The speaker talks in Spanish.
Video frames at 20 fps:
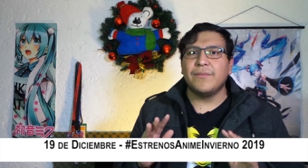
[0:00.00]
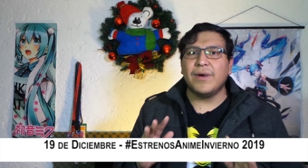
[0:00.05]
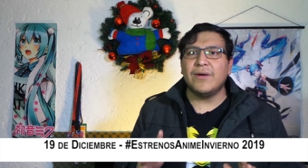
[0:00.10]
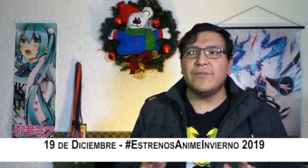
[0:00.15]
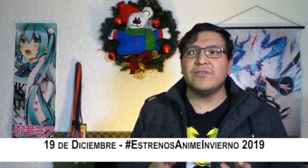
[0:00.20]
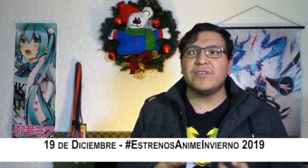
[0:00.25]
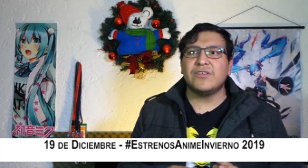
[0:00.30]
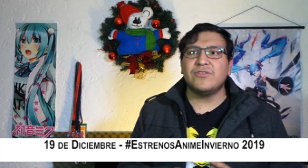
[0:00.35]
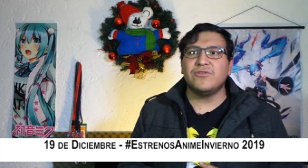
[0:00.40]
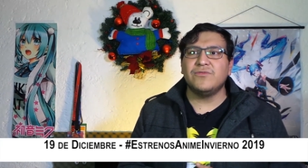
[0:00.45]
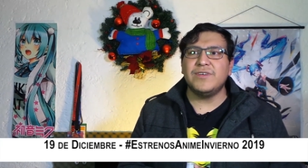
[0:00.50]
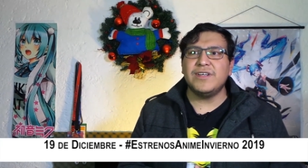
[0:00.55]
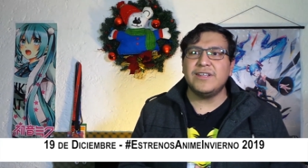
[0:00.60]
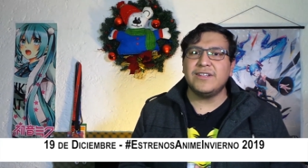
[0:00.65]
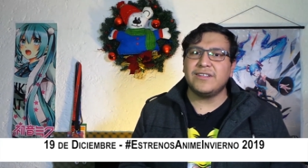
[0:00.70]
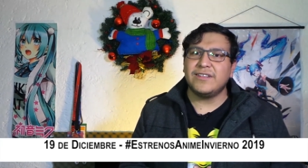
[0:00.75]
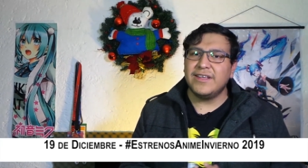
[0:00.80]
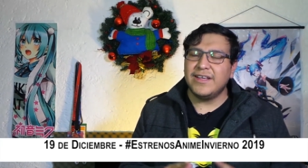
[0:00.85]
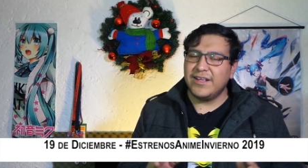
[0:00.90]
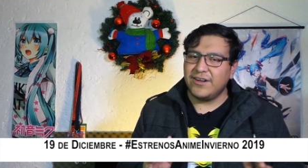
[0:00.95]
vamos a
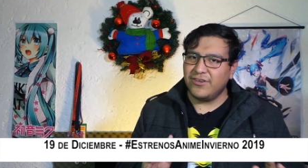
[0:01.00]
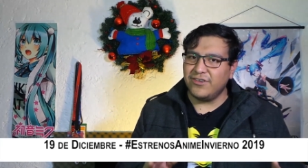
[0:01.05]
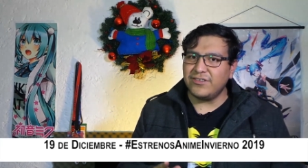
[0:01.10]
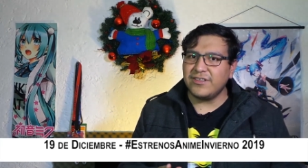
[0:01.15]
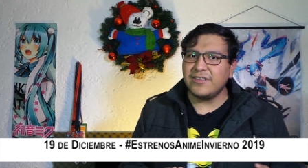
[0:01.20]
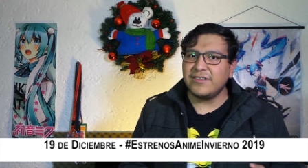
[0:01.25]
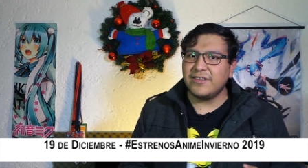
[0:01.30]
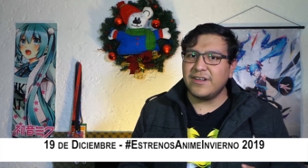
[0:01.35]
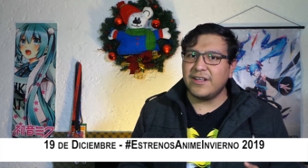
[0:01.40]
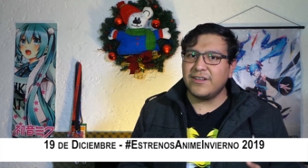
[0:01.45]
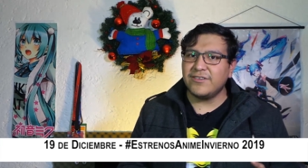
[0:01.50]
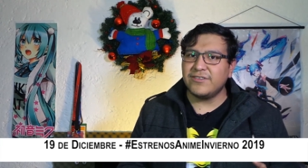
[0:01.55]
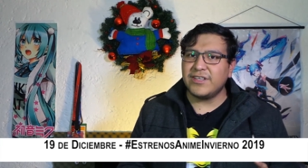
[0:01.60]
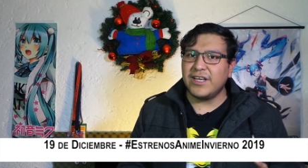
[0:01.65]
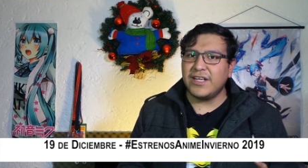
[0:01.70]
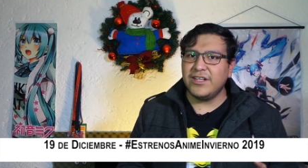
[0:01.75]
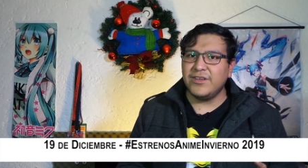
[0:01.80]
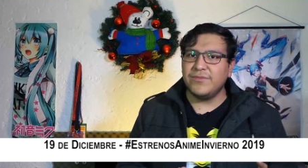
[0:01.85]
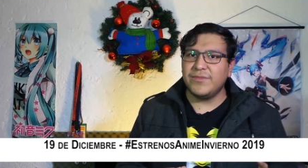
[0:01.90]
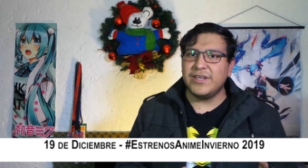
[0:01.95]
subir los
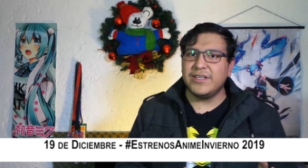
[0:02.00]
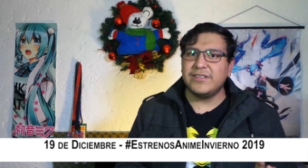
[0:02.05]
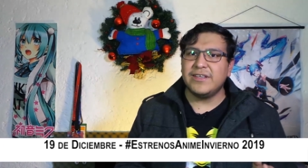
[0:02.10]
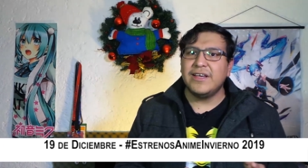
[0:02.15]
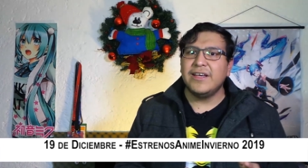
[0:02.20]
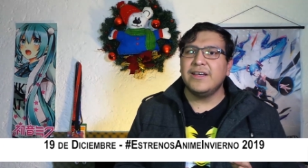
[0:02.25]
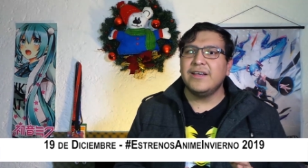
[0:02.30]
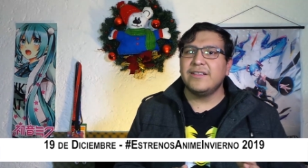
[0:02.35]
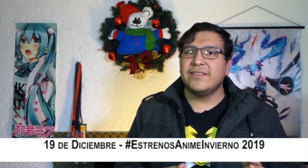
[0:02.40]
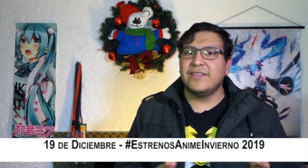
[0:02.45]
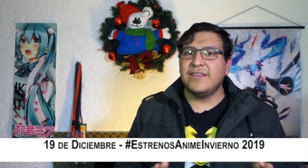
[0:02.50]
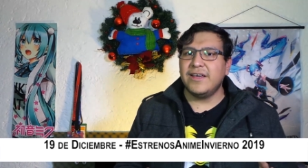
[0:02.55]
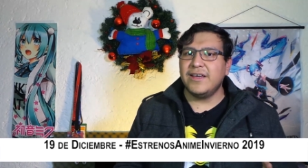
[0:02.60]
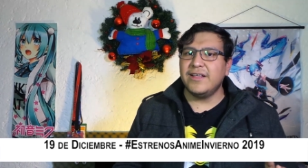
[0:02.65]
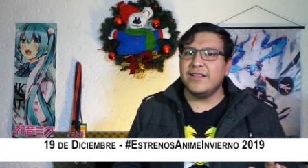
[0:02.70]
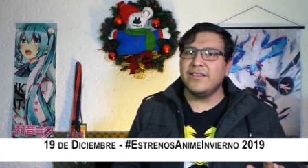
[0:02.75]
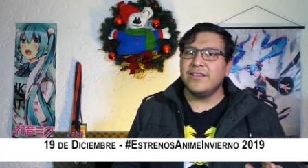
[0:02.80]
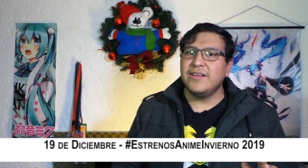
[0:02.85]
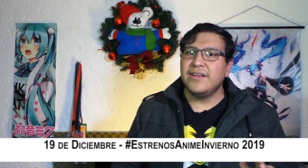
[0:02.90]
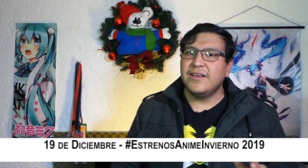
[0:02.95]
estrenos animes
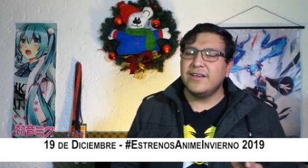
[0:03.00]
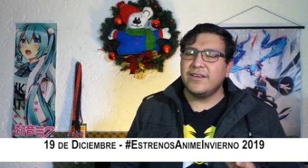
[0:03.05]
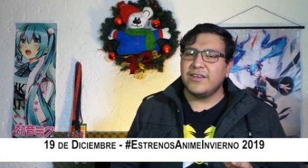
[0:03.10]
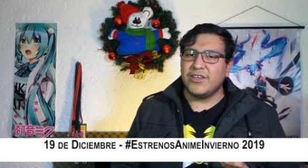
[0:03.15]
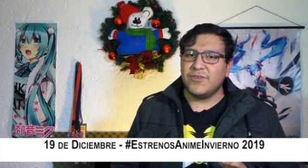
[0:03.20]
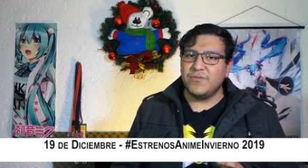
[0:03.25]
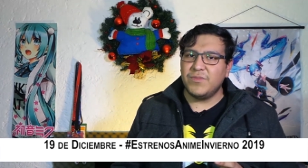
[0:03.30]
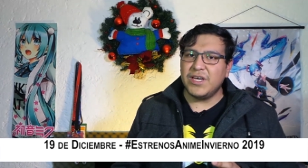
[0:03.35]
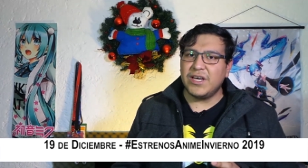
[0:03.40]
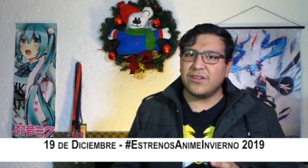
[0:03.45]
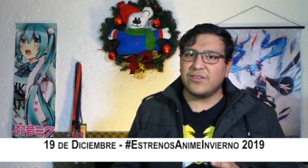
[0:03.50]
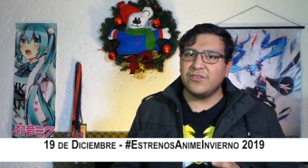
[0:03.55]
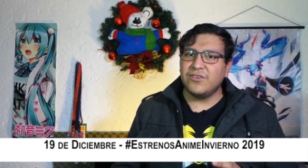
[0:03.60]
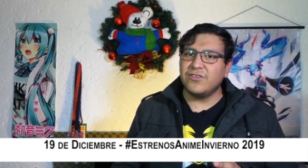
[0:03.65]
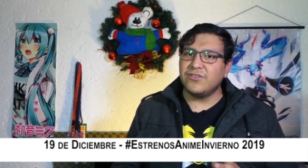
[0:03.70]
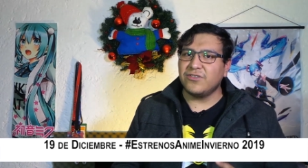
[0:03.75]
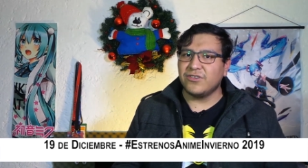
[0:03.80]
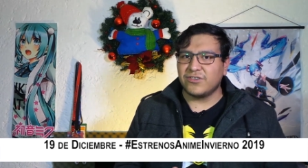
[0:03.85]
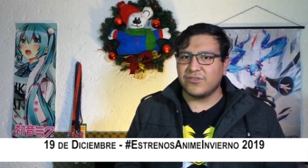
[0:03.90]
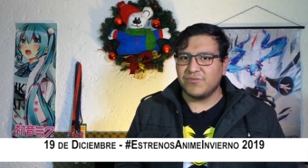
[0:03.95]
del
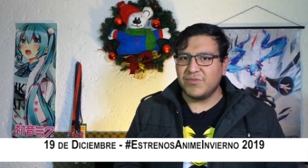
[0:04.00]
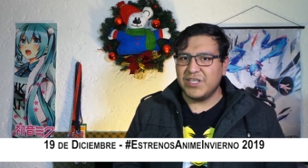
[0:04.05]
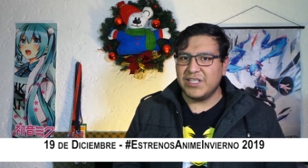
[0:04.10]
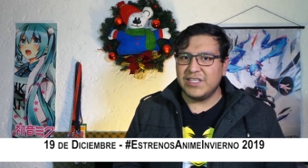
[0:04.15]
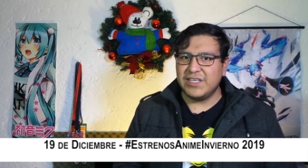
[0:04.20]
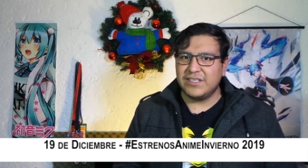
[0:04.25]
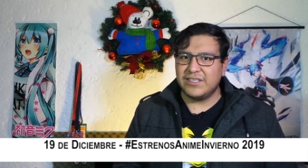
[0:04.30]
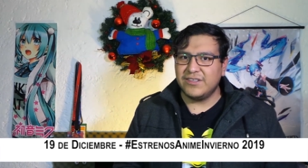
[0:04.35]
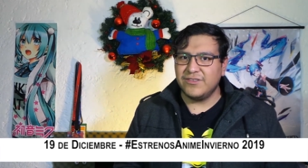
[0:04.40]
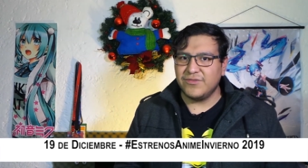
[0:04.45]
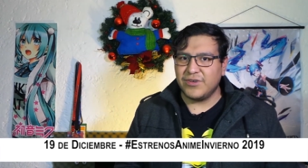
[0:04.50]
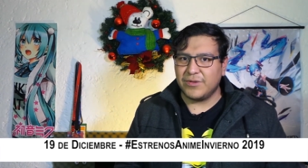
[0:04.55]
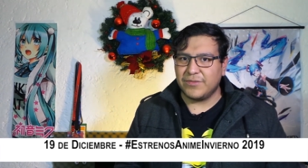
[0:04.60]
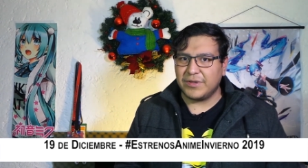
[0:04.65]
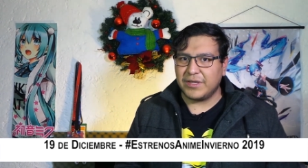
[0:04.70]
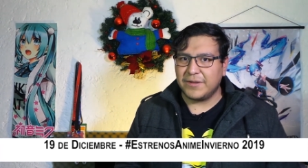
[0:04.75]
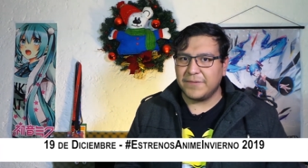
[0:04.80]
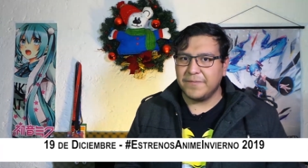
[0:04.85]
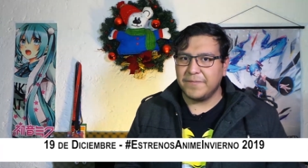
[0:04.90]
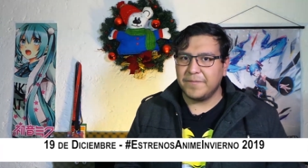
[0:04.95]
invierno
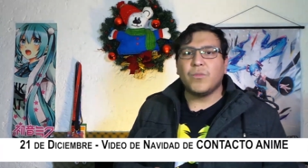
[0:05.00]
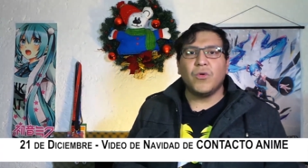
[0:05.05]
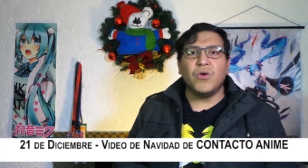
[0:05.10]
2019.